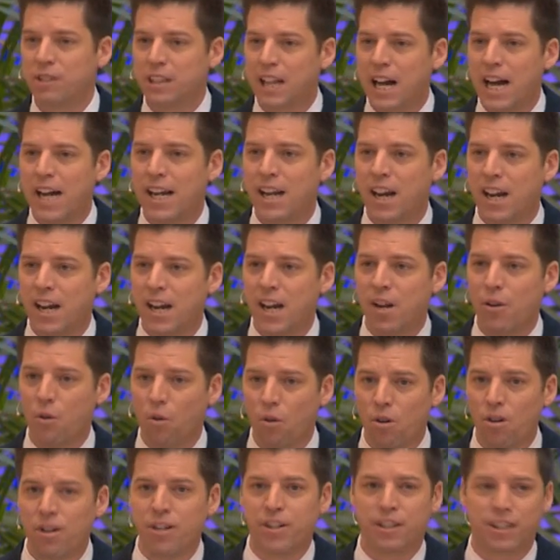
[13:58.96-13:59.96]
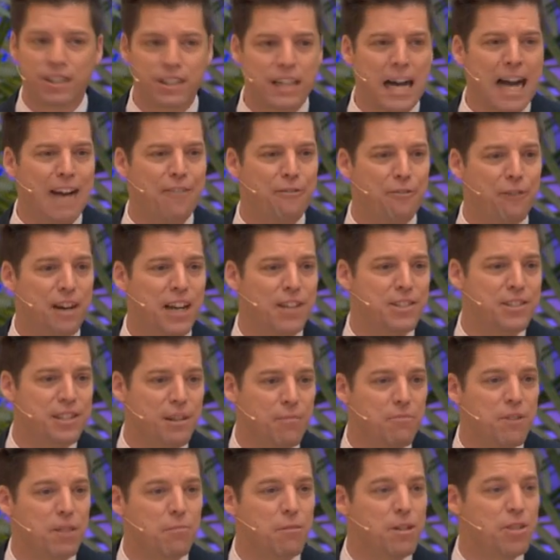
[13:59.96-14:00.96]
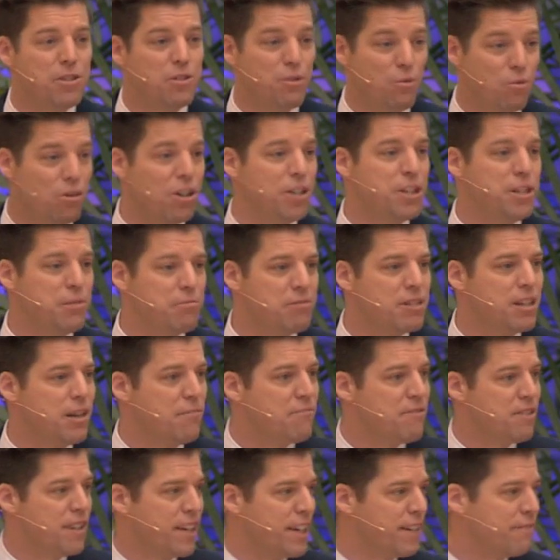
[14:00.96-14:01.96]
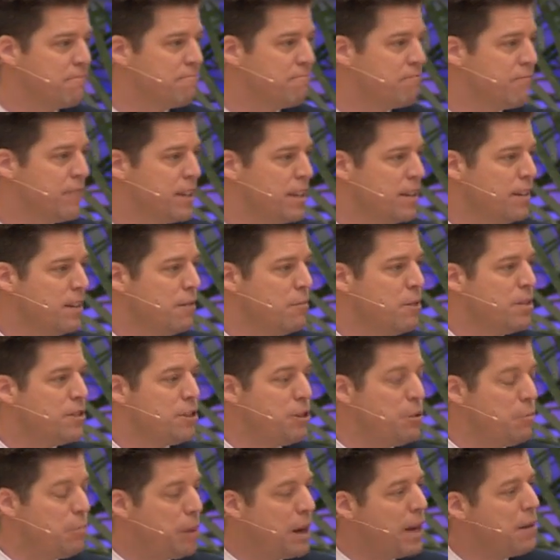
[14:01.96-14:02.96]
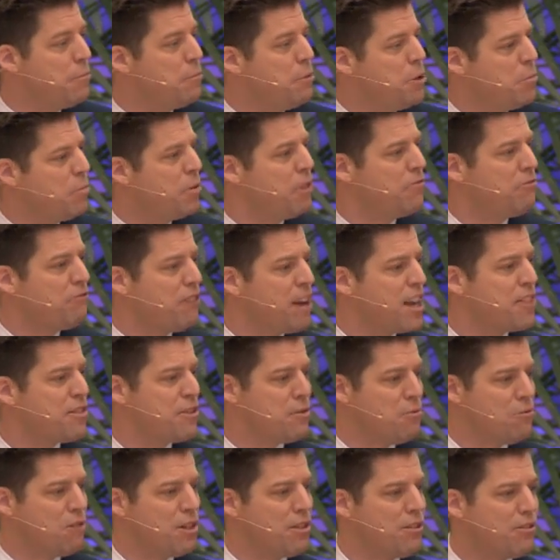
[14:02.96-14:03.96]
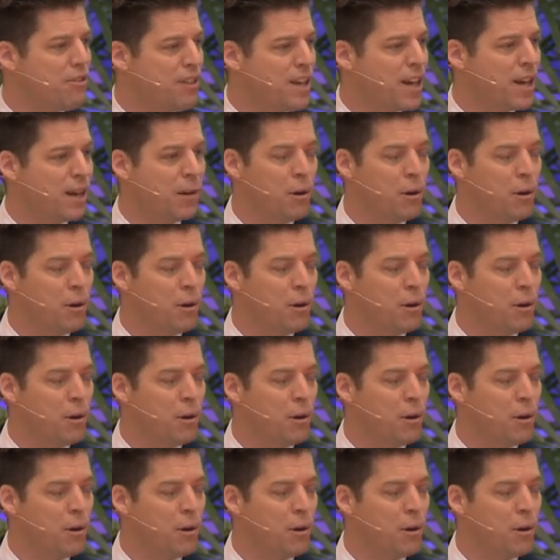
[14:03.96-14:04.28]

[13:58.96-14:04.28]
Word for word: Vertrauen, sich auf etwas zu verlassen und sein Leben danach zu richten, bedeutet etwas anzubeten.